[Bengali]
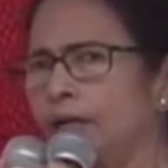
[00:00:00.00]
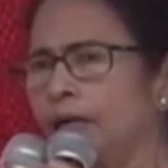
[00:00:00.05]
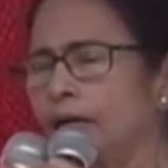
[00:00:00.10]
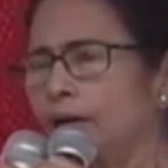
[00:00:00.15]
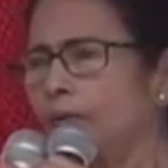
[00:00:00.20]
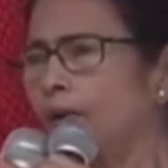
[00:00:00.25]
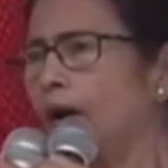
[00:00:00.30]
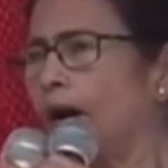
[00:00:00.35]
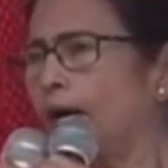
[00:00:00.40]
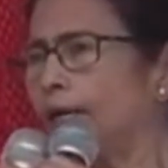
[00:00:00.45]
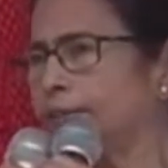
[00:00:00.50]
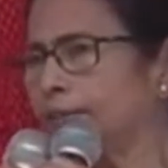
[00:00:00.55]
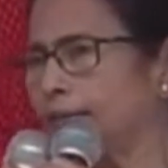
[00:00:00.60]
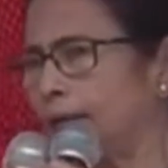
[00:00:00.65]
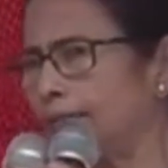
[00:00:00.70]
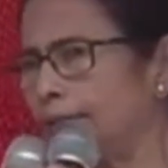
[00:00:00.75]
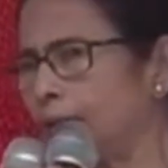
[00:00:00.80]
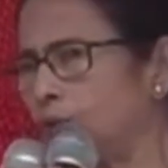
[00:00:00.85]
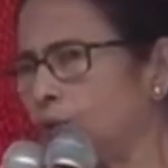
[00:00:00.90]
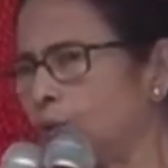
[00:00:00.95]
এবং আজকে
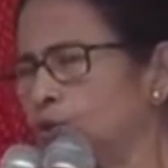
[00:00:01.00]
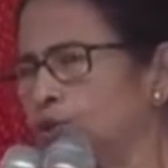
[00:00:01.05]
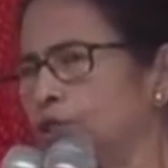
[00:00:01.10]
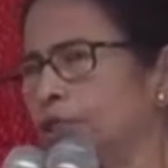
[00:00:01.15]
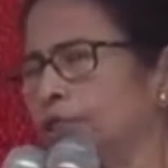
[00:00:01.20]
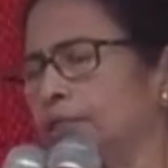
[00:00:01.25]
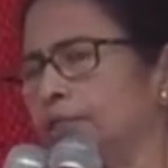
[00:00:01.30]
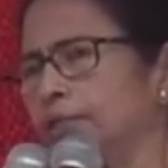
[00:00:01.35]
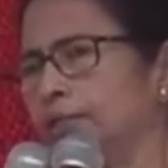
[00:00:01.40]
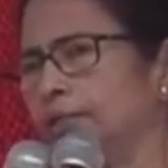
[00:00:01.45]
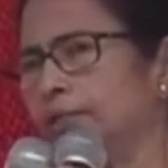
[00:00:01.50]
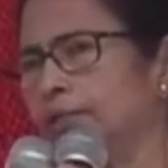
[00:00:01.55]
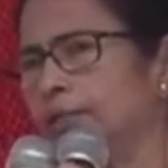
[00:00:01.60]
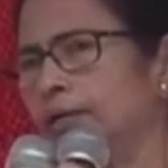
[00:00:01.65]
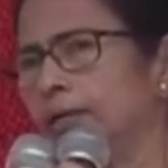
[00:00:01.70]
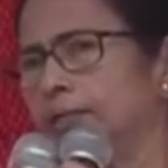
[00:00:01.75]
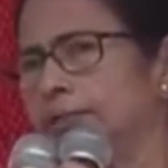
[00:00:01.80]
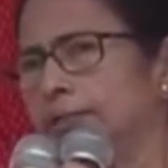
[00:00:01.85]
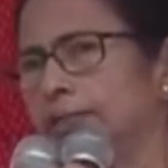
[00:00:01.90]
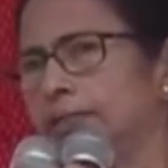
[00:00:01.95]
আমি খুশি
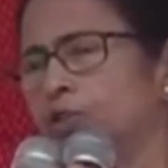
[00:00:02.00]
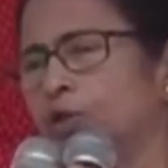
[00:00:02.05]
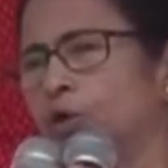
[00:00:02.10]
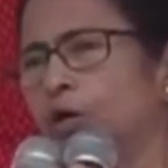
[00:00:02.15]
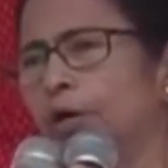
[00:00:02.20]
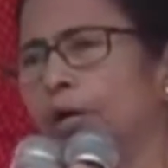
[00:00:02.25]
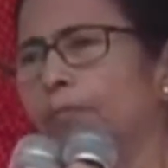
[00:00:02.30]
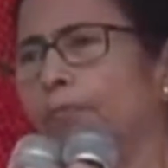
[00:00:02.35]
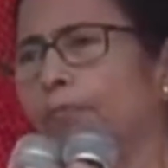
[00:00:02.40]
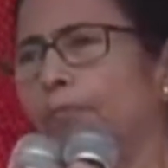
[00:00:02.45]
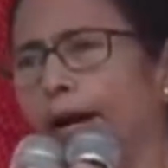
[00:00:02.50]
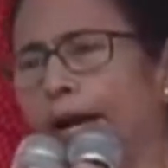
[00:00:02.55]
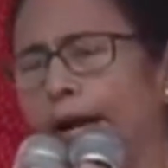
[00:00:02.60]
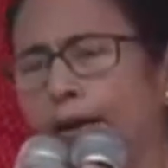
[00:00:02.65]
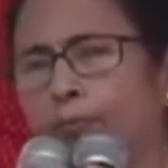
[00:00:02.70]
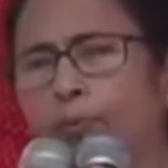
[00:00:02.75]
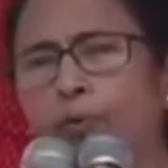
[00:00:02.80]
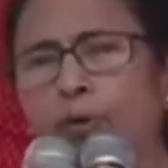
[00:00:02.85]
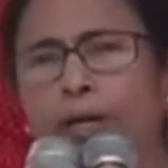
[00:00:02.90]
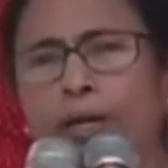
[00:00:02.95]
ইস্কনের
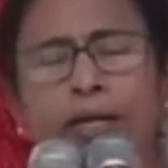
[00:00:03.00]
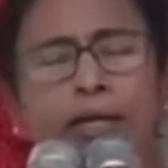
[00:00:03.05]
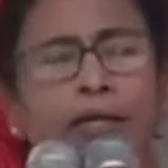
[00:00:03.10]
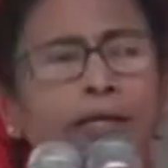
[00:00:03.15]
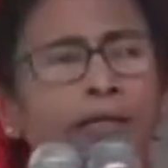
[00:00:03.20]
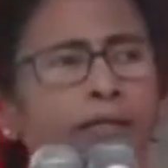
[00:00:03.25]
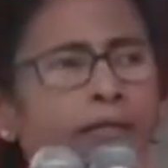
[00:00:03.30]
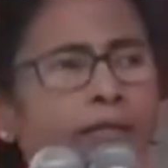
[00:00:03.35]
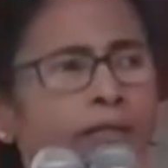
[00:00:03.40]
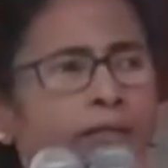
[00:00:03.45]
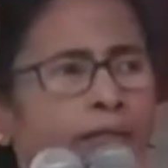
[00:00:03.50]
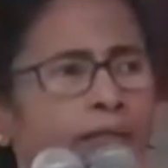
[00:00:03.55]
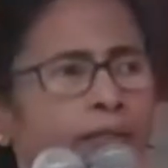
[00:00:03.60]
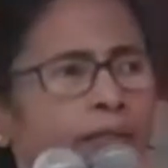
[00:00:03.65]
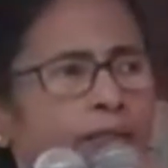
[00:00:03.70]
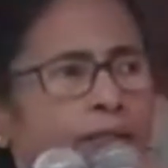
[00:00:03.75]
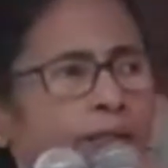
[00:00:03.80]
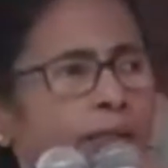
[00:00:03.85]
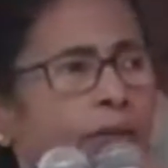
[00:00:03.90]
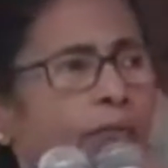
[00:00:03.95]
মায়াপুরে
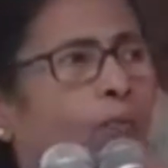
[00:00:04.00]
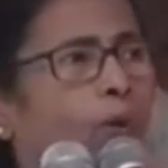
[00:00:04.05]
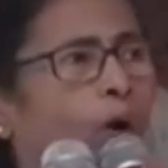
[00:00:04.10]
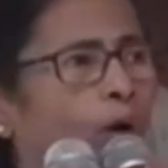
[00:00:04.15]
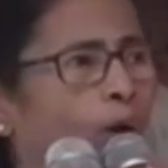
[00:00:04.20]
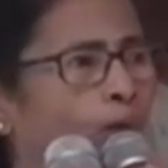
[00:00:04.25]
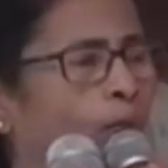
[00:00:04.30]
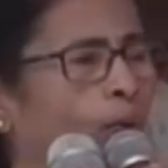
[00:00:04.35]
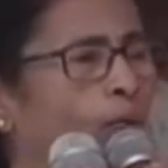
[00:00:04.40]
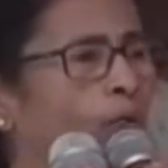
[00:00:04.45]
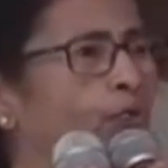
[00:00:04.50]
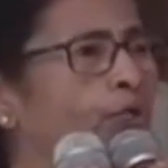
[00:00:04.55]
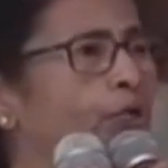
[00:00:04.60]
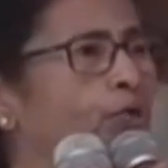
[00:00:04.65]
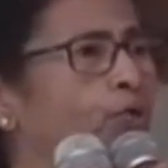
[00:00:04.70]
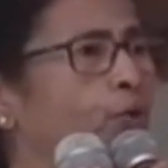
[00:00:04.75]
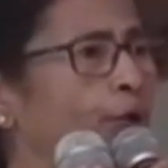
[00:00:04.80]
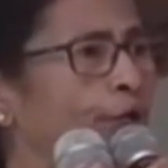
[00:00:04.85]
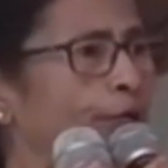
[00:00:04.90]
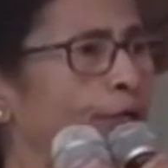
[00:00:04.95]
যে বড়
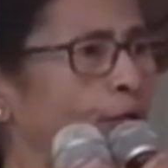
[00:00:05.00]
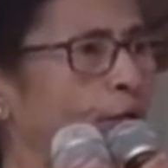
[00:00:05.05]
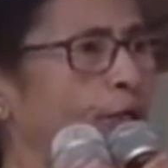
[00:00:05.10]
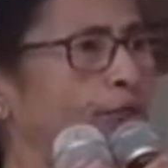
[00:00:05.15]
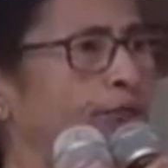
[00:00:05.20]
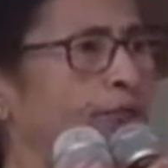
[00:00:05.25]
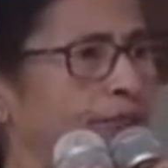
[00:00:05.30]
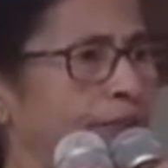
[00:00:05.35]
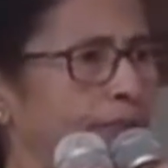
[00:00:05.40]
মন্দির তৈরি হয়েছে